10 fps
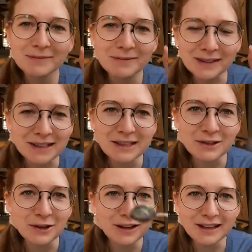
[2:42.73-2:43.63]
私
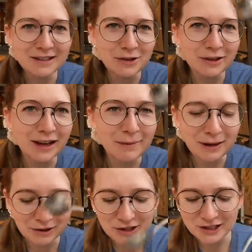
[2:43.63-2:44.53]
のやつを
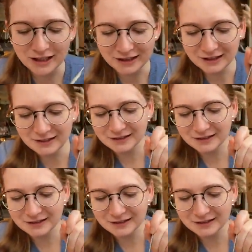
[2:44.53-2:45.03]
甘くしないで